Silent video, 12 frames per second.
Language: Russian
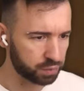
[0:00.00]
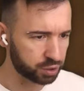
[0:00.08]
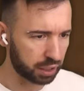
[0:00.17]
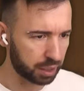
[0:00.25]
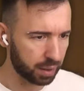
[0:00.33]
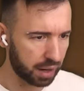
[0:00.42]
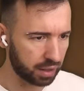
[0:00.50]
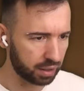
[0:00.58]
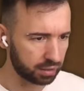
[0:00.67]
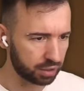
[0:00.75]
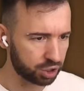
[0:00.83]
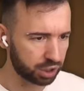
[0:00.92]
все
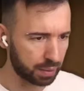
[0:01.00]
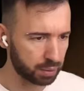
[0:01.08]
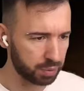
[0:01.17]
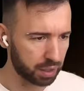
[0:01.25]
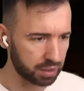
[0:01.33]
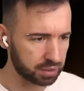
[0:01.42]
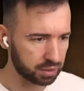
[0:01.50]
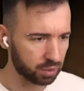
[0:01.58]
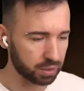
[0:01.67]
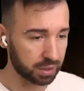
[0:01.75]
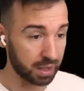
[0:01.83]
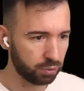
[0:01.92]
нормально. Начинаем набирать.
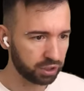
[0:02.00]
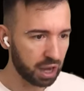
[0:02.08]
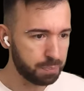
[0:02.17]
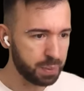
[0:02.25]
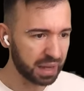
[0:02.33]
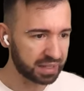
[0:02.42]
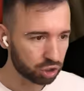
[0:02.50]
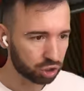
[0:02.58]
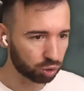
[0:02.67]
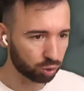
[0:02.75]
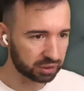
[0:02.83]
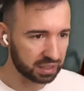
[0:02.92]
Окей. Вот опять.
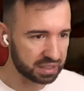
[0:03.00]
Что ты